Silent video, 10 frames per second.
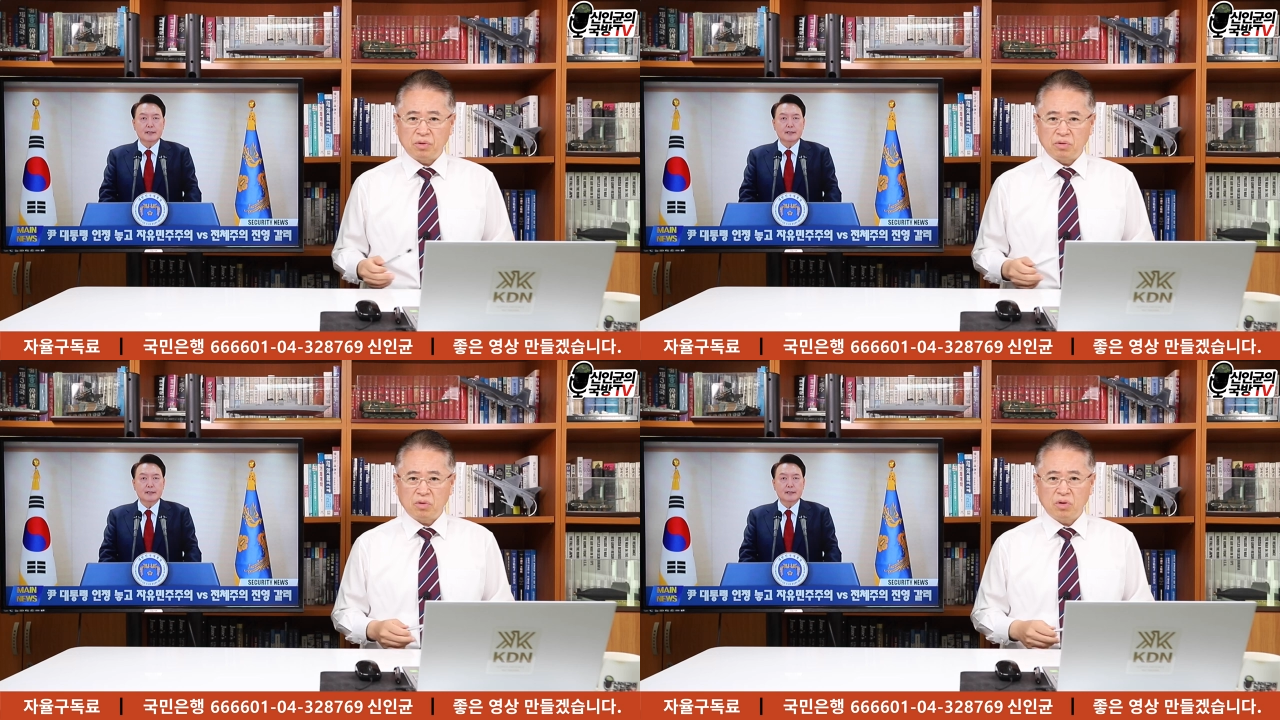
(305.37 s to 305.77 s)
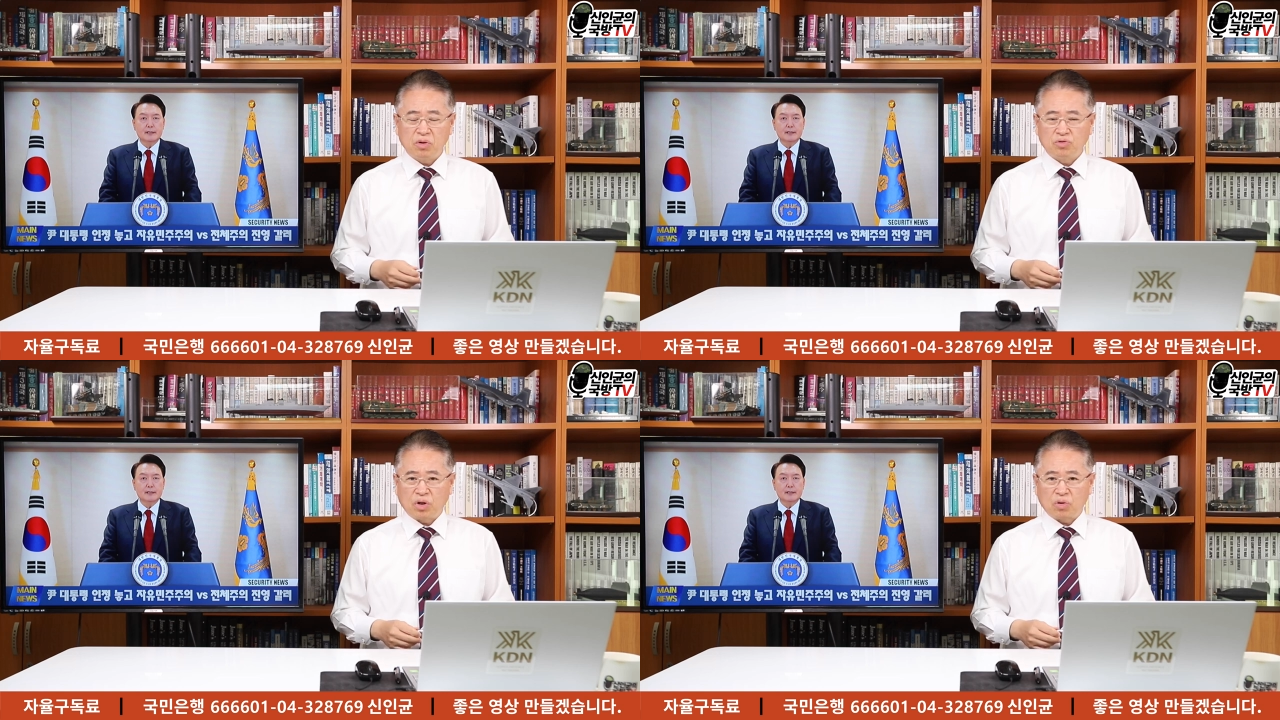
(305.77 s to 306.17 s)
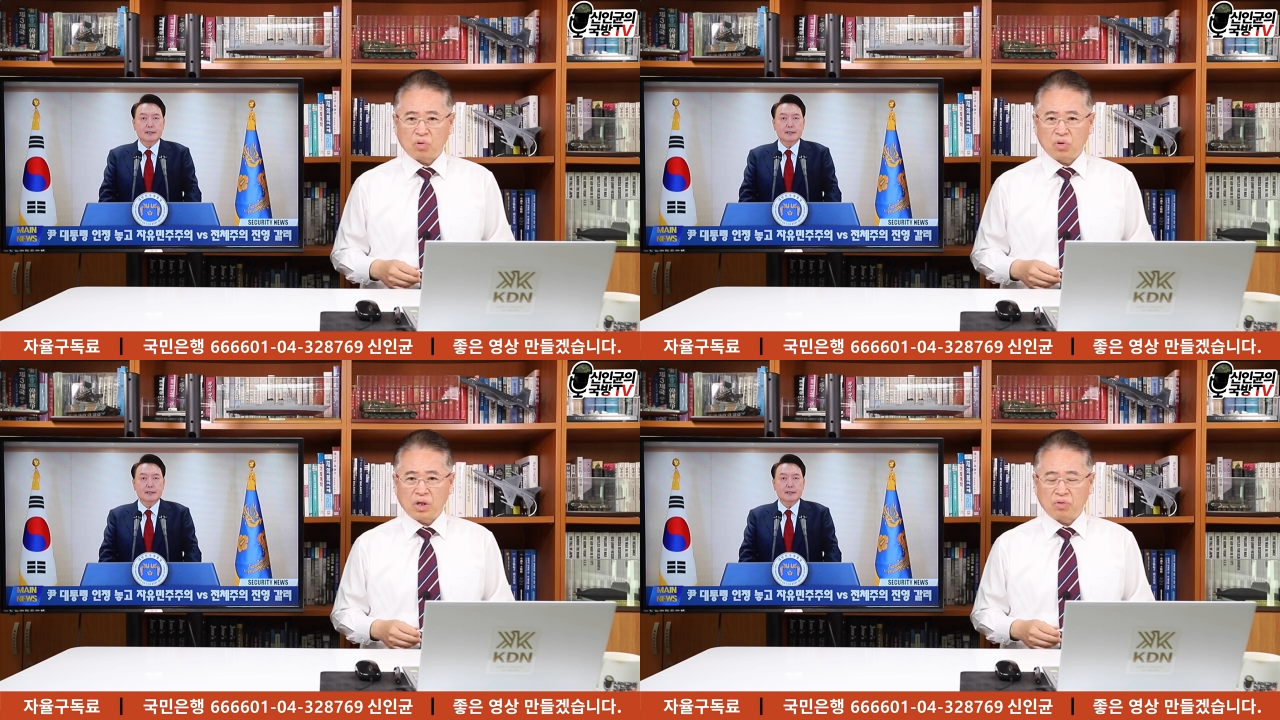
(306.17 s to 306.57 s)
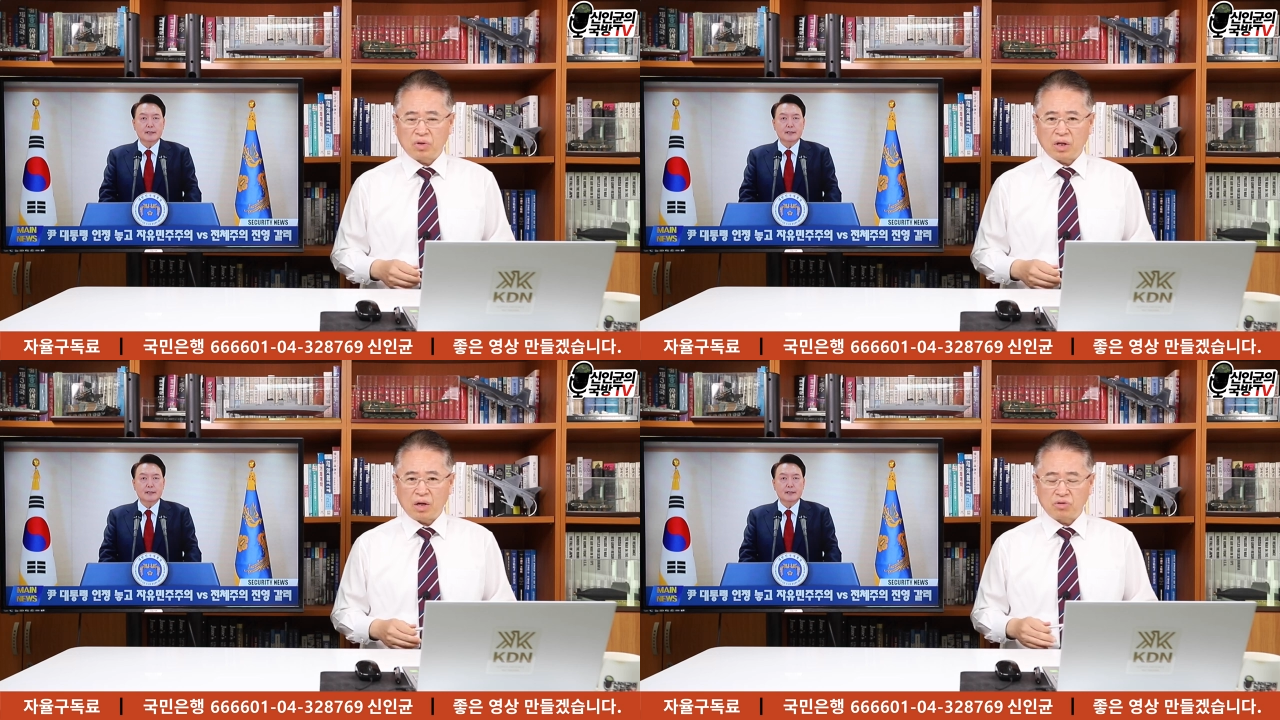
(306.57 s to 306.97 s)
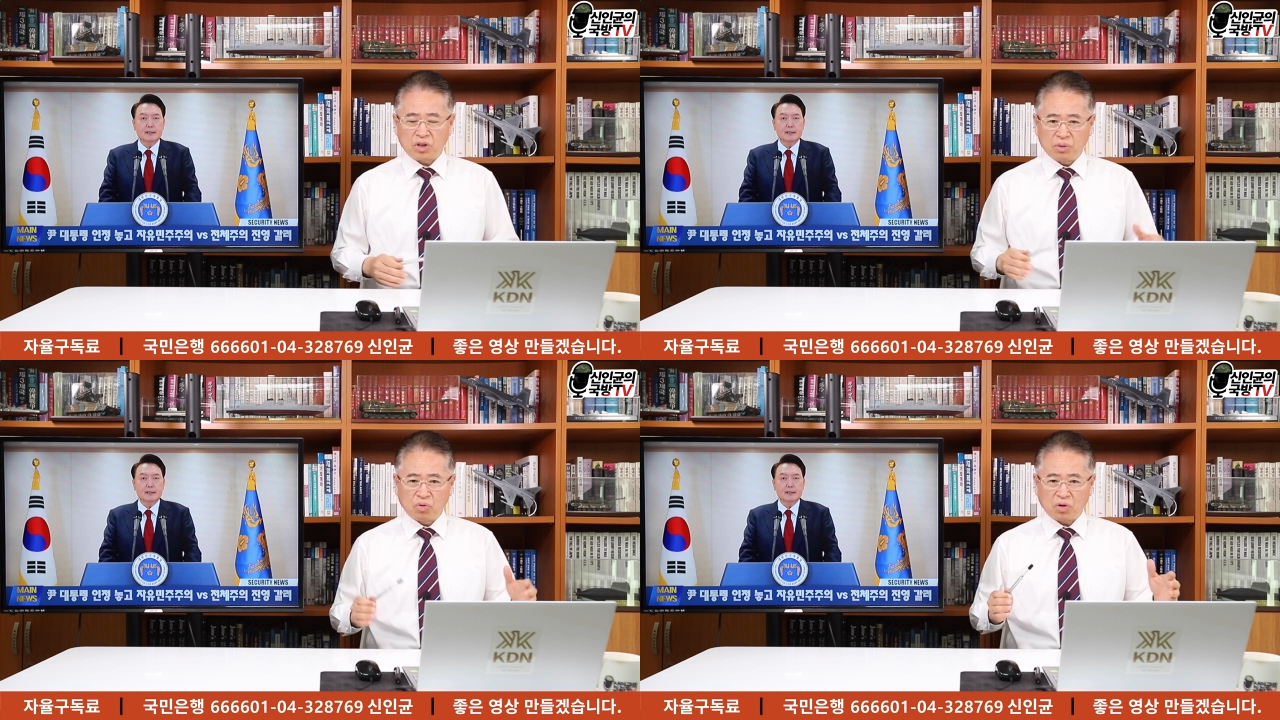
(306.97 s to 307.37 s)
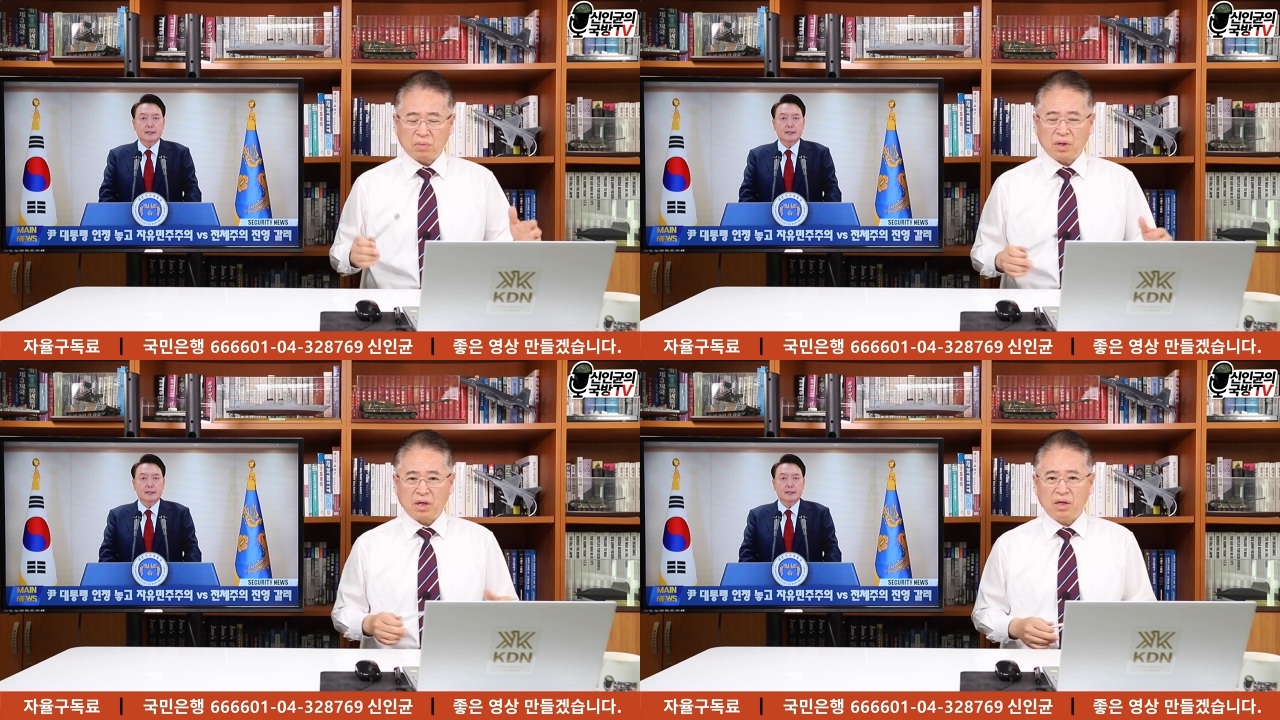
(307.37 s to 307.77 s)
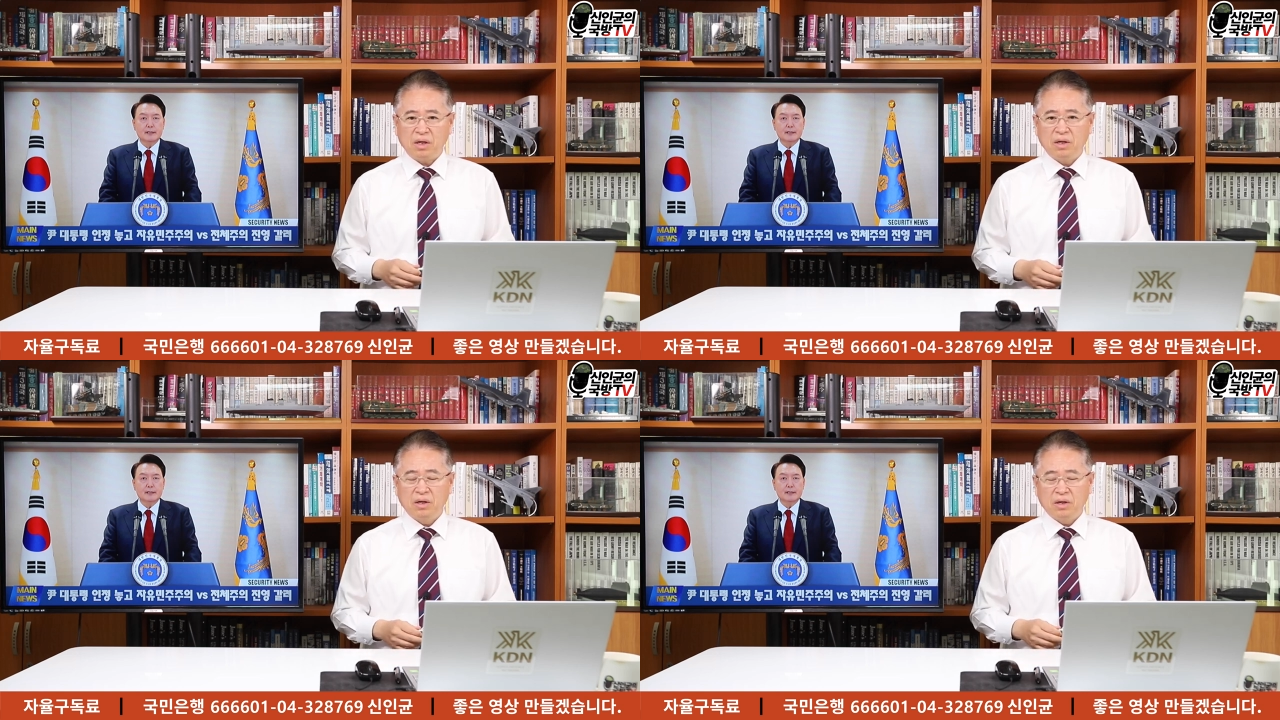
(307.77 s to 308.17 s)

배우고 중학교, 고등학교 때 아주 심도 깊게